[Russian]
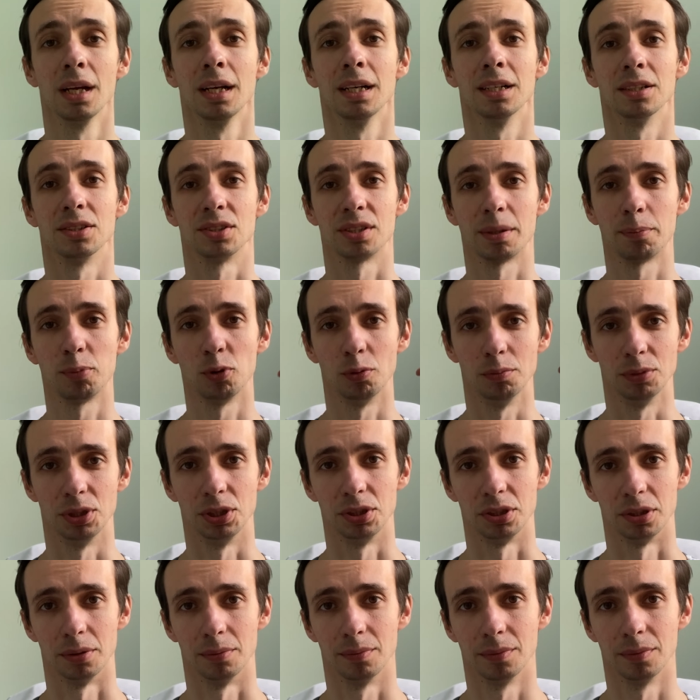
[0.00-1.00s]

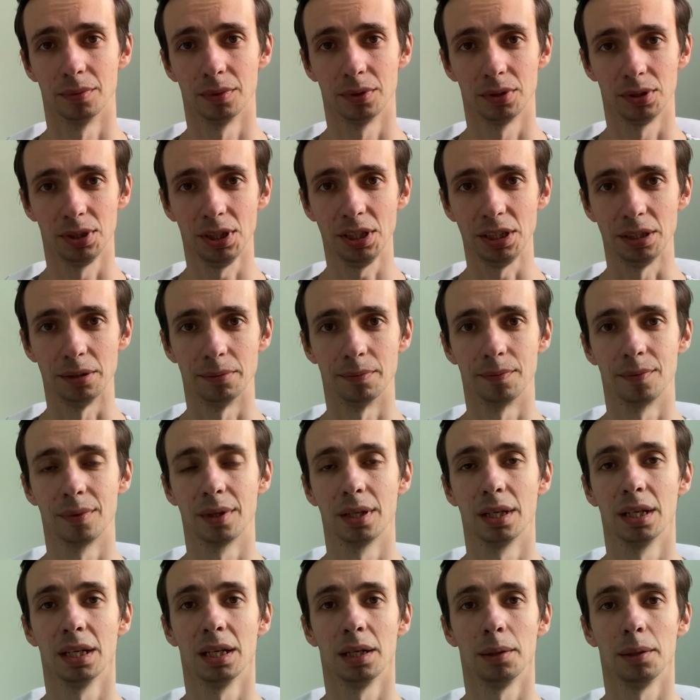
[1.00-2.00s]
Запомните, три
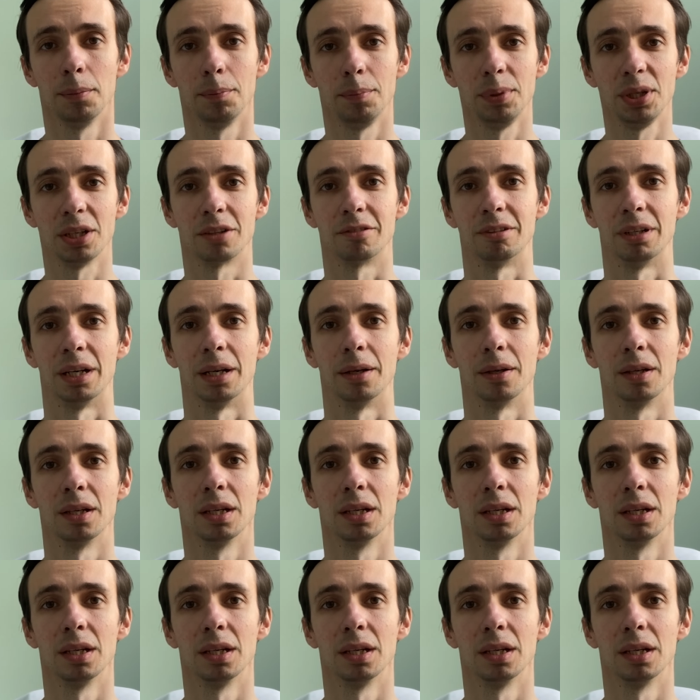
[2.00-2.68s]
Первое.